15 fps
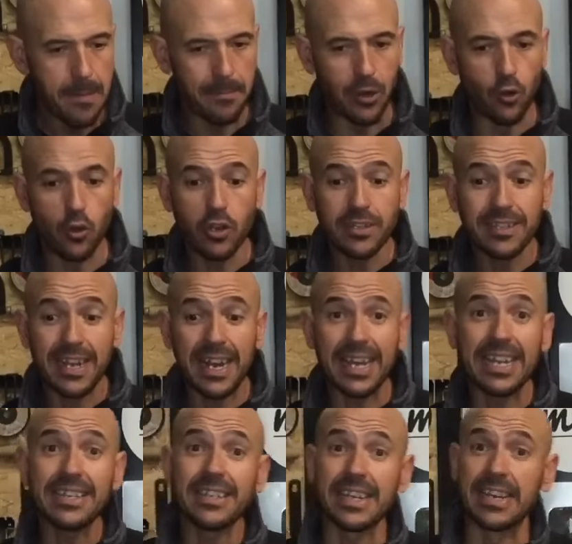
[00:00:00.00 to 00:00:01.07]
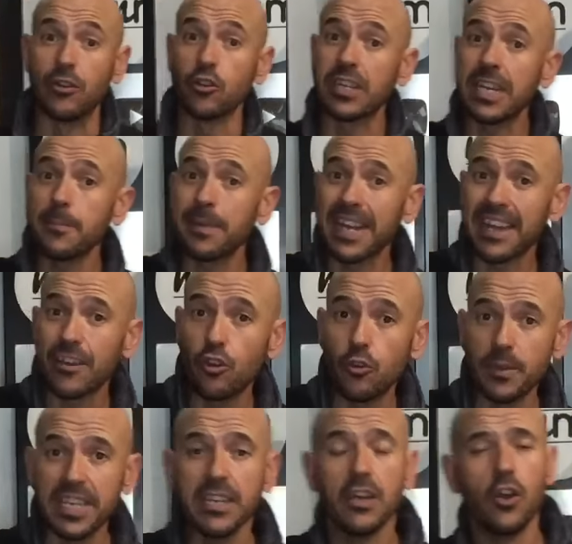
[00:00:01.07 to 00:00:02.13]
Pero luego está la gente que lo quiere para
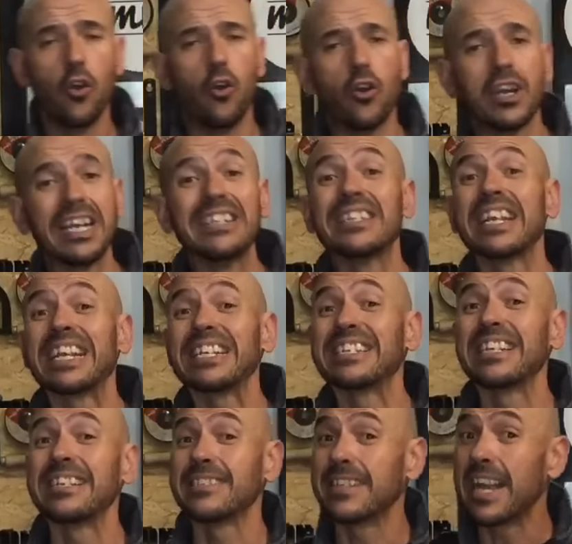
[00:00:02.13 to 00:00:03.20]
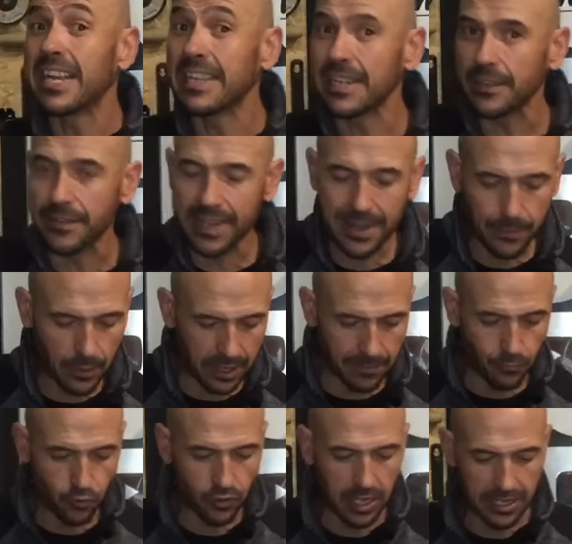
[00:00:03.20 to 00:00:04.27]
hobby o gente que se está iniciando en
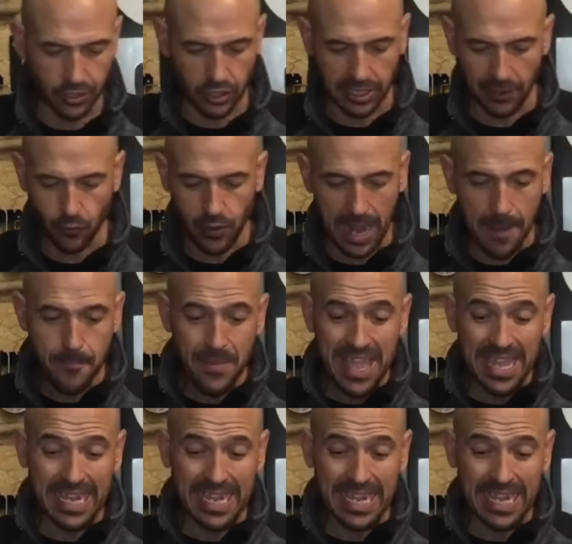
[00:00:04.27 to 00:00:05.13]
el mundo de la soldadura.